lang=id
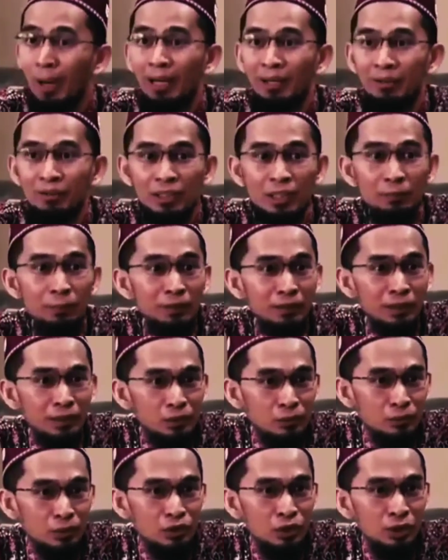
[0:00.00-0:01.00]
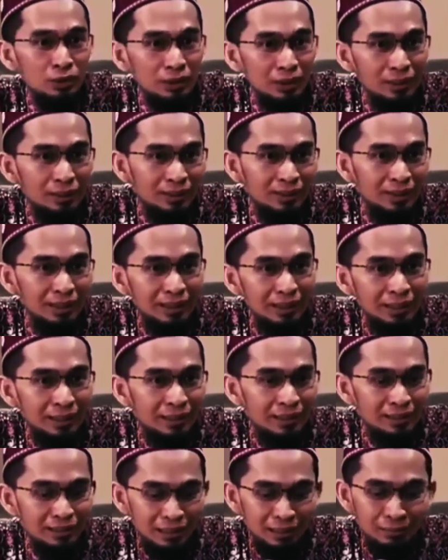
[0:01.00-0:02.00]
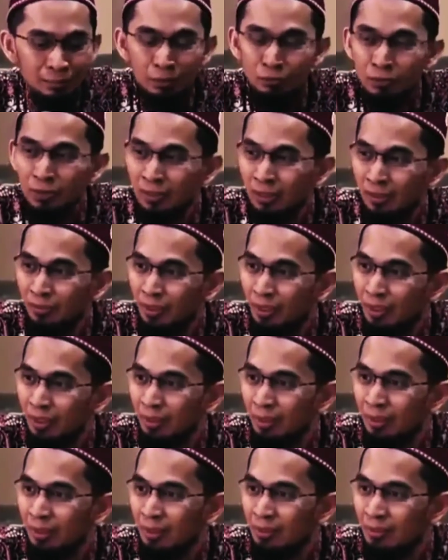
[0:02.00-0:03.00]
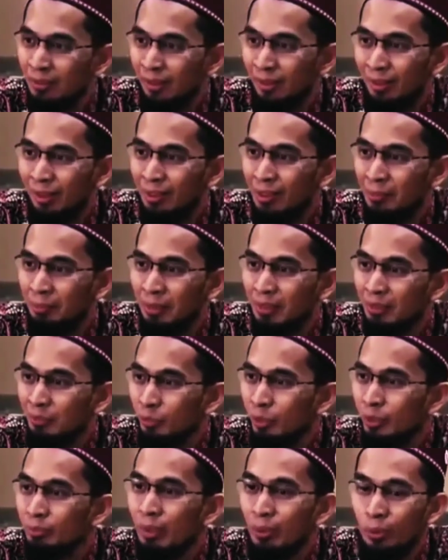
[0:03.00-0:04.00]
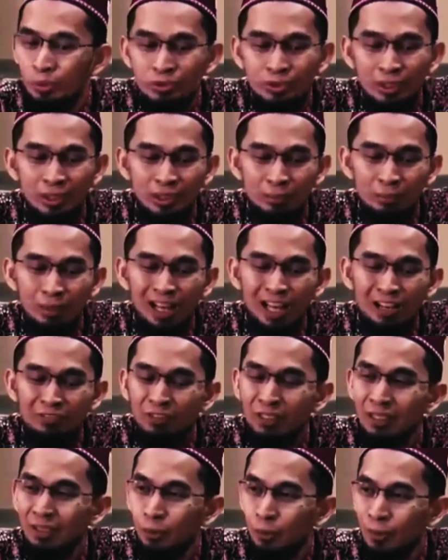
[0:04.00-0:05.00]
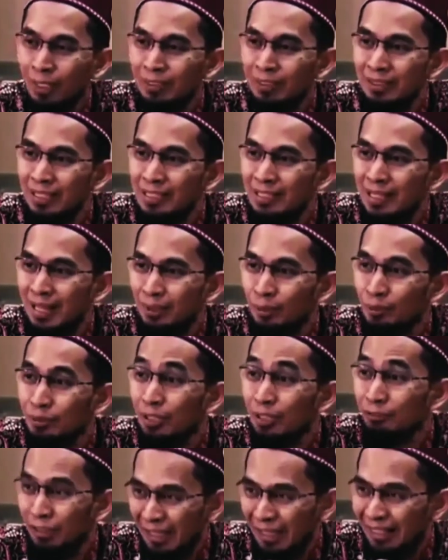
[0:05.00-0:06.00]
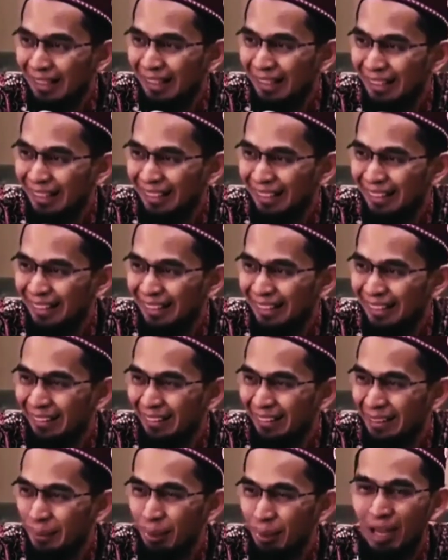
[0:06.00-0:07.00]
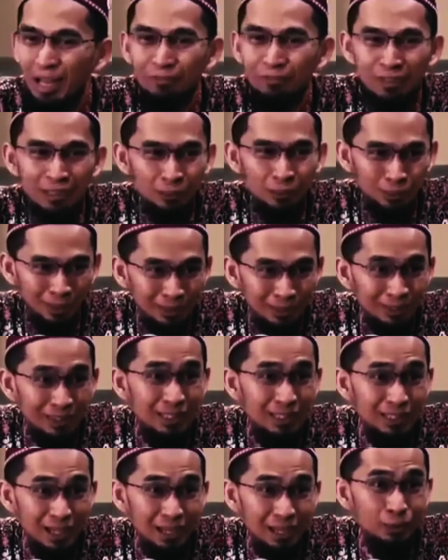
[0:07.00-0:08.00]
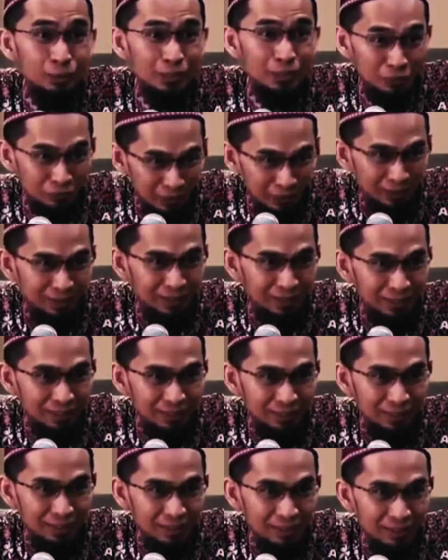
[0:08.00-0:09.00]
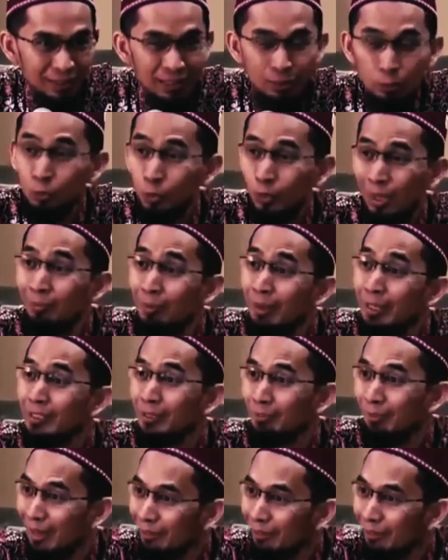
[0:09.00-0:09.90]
pahala yang didapatkan itu? Masya Allah. Ya. Di cara berpikirnya, sekarang ada penemuan bagus sekali. Menghafal Quran tidak harus hafal. Ya, menghafal Quran tidak harus hafal. Jadi untuk apa kita